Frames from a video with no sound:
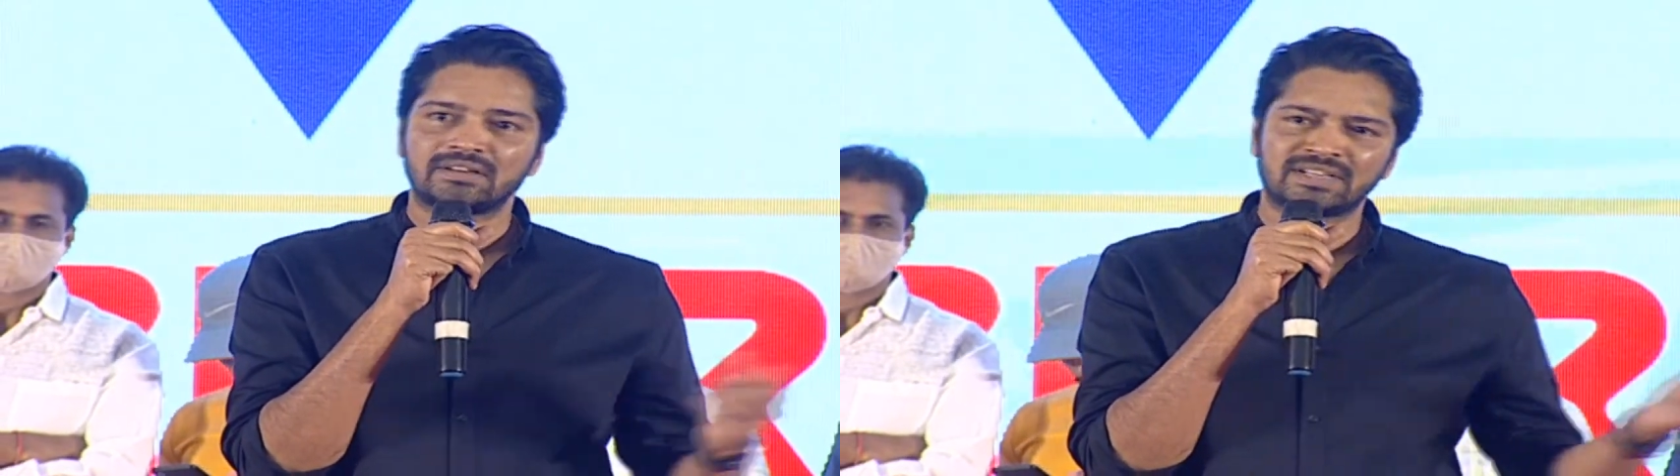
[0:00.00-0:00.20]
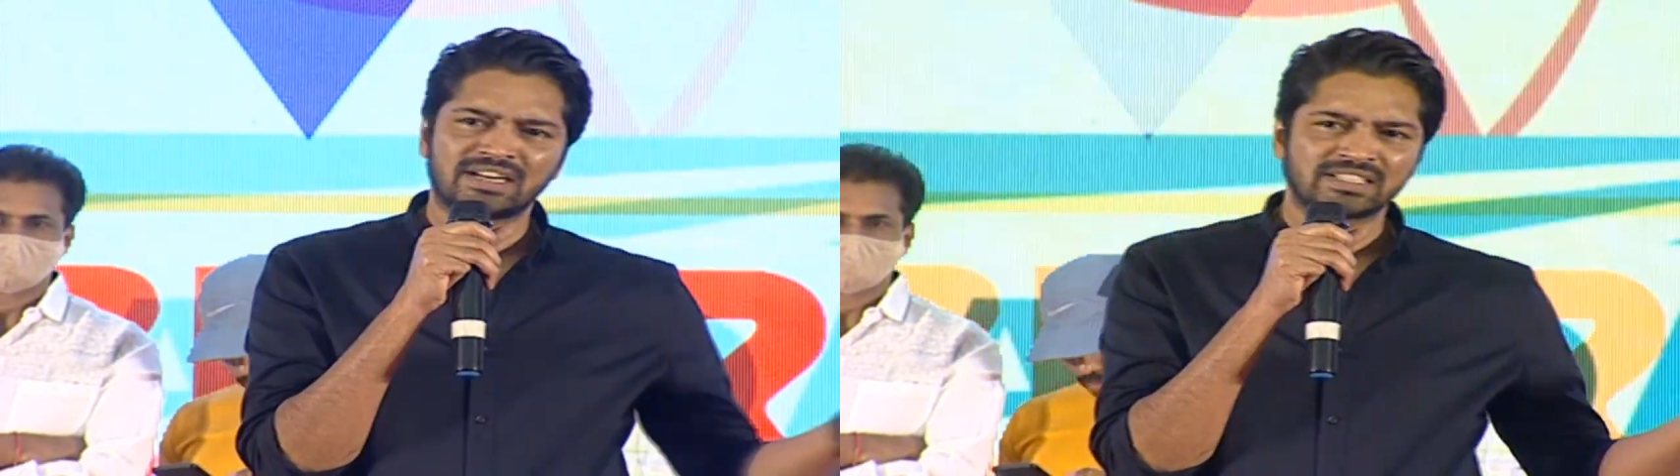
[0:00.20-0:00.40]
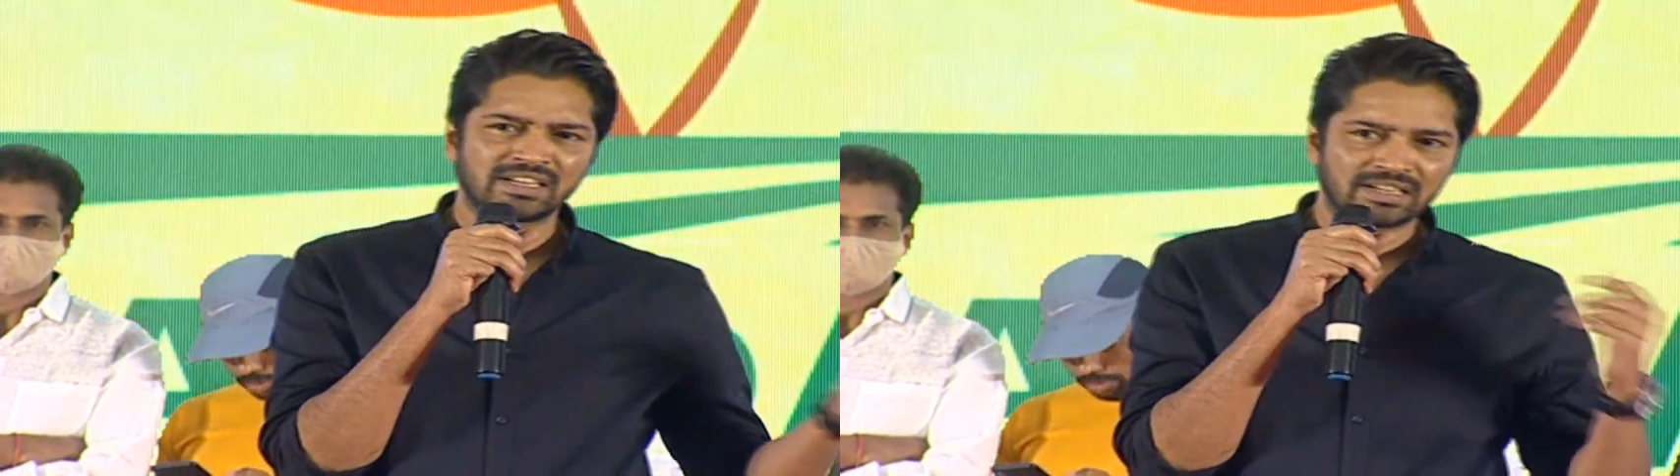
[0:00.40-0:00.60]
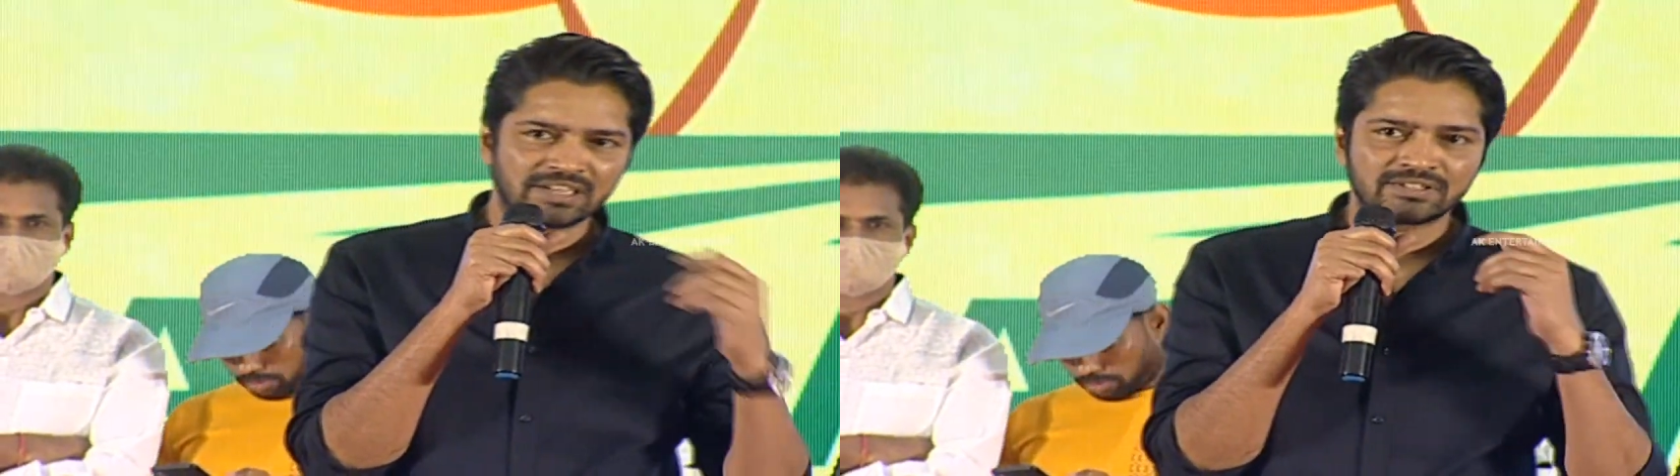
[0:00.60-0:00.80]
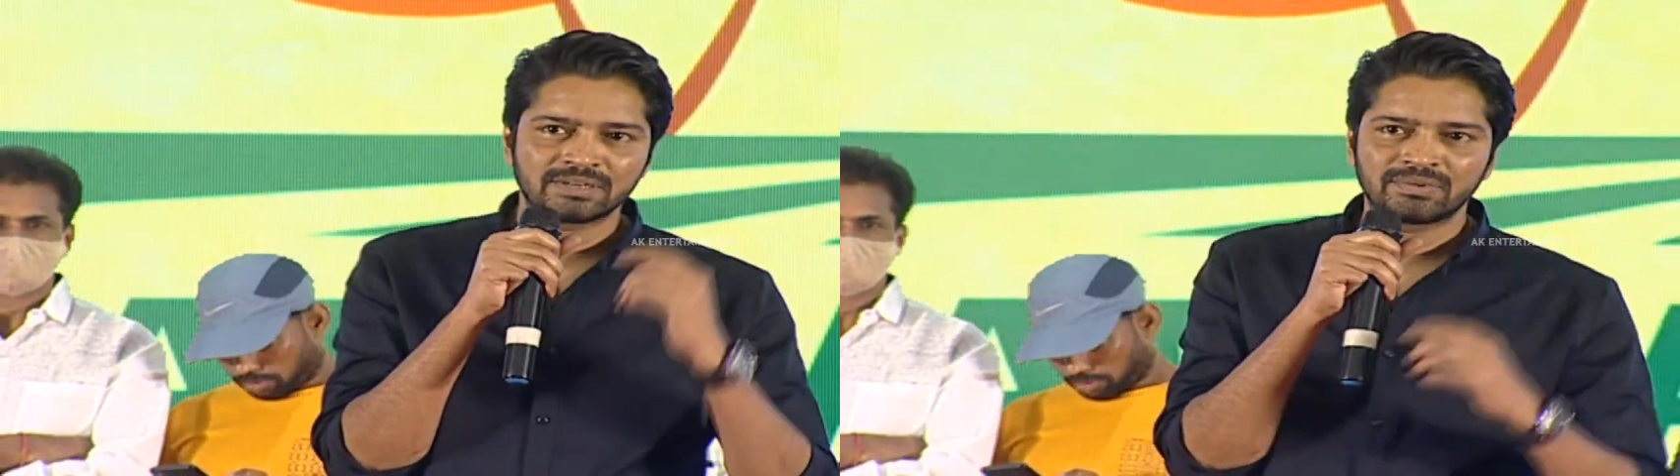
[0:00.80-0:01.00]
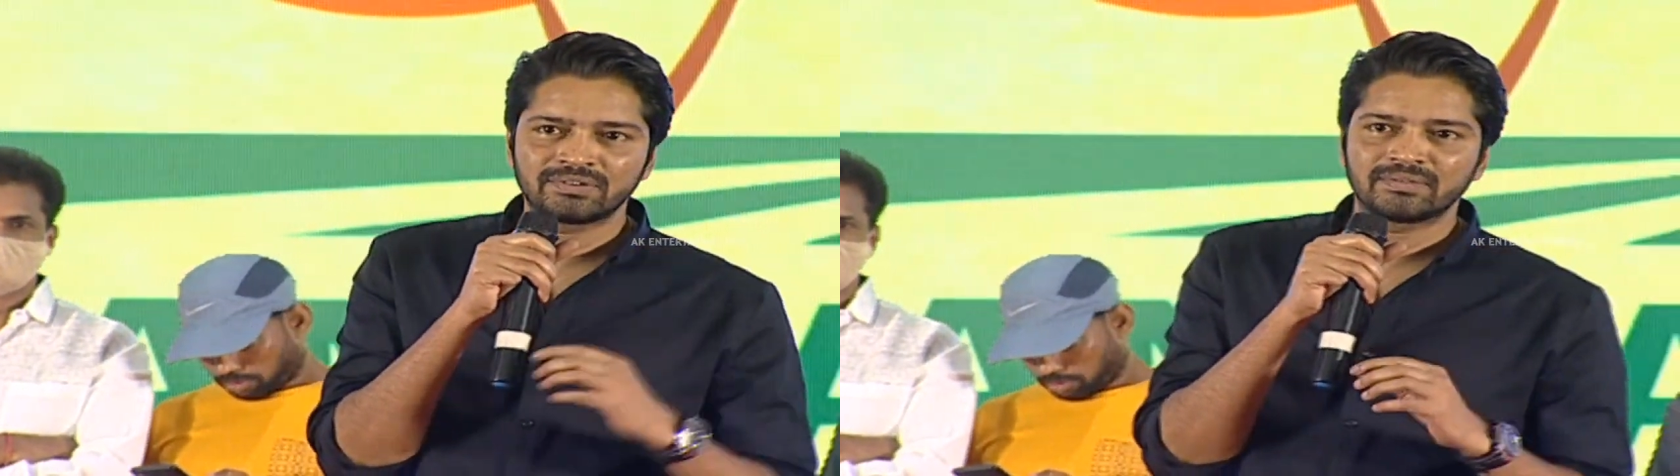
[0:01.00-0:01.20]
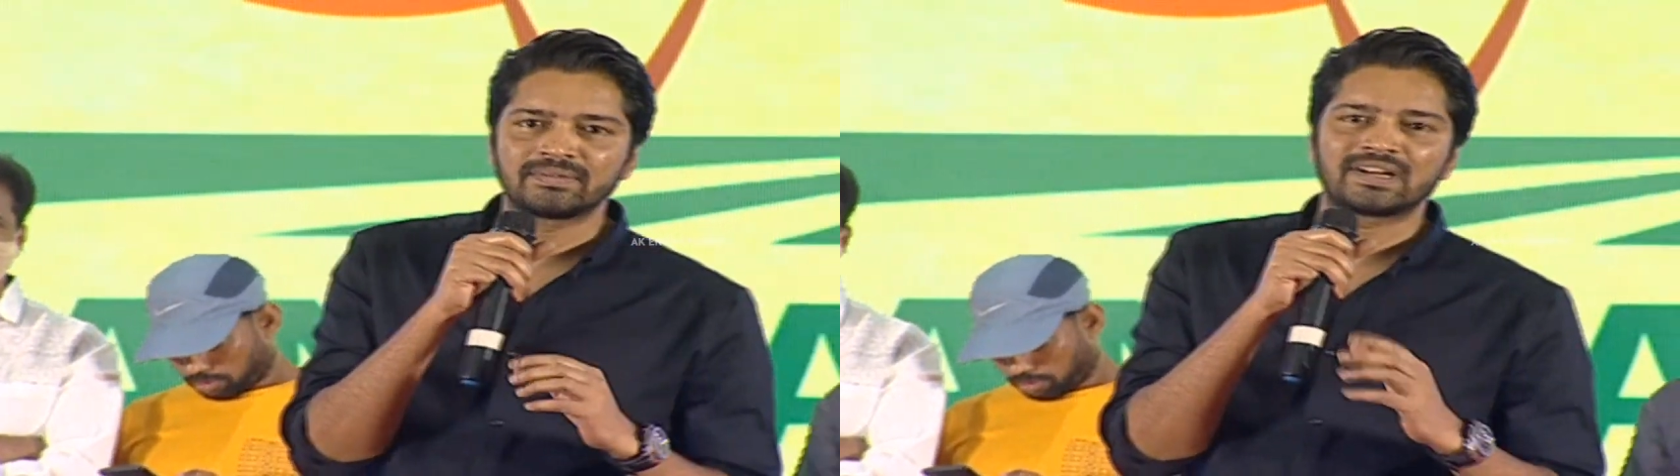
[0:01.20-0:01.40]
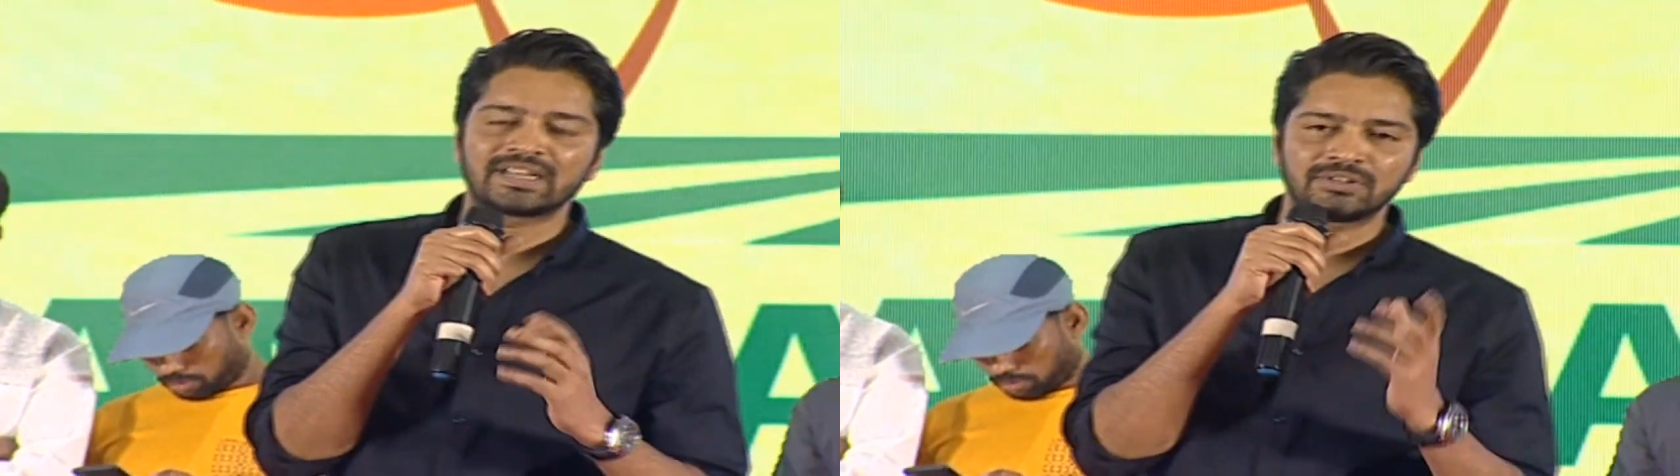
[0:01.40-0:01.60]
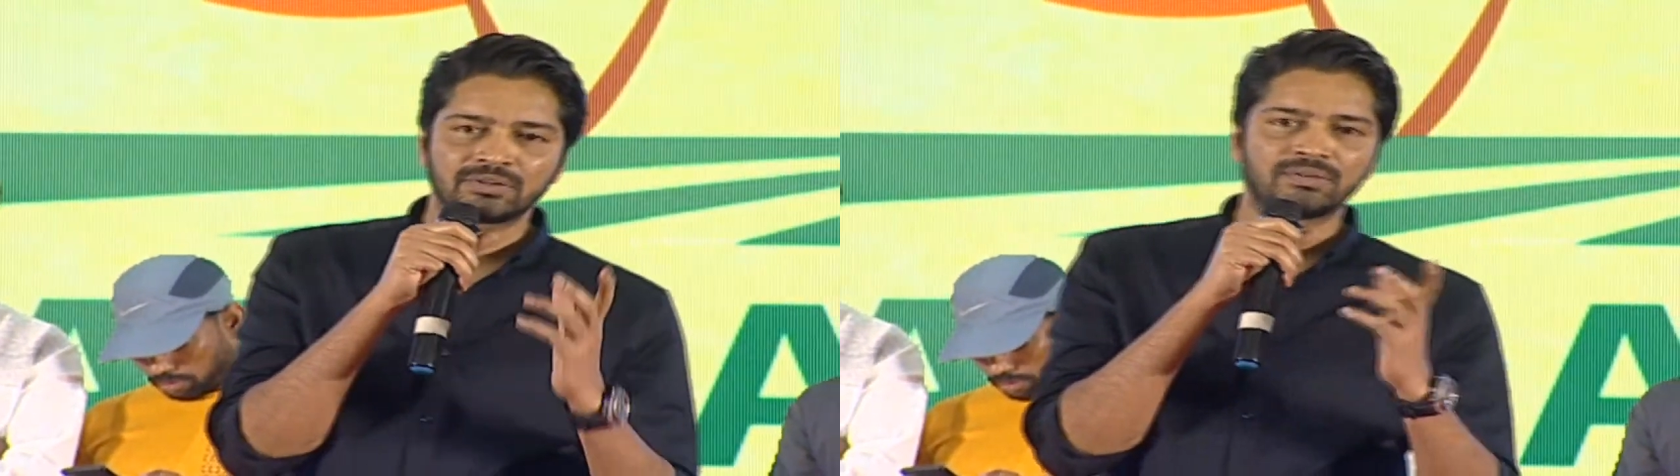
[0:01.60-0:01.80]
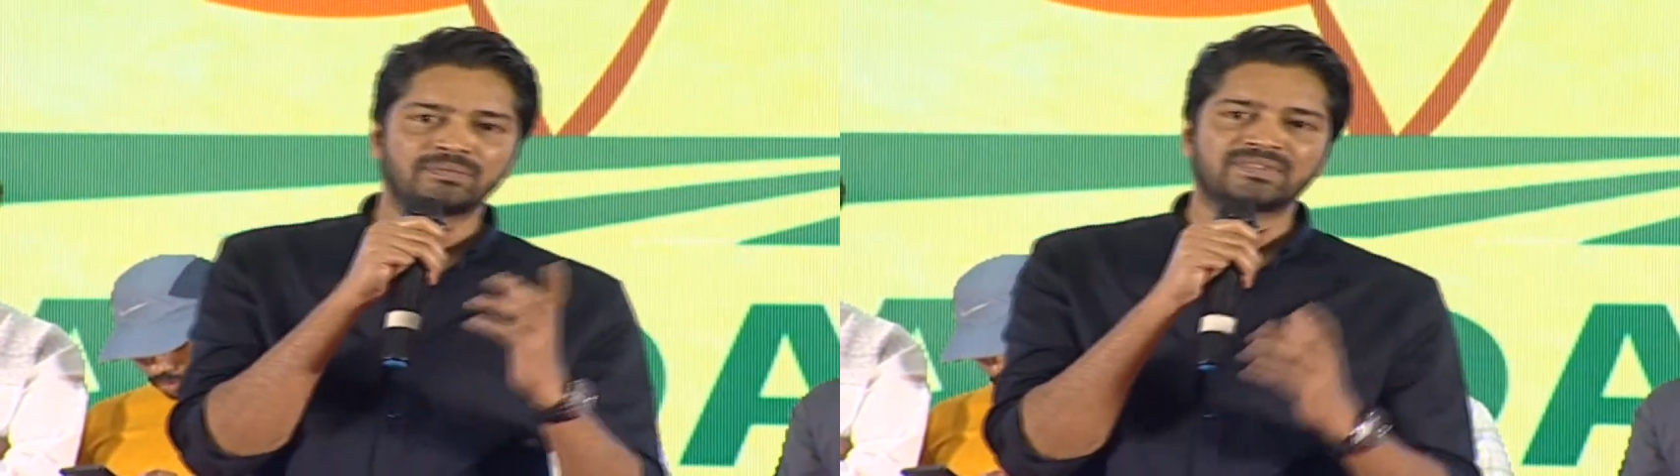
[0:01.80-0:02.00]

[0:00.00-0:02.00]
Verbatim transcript: చాలాసార్లు కలిసినప్పుడు నాకు ఎందుకు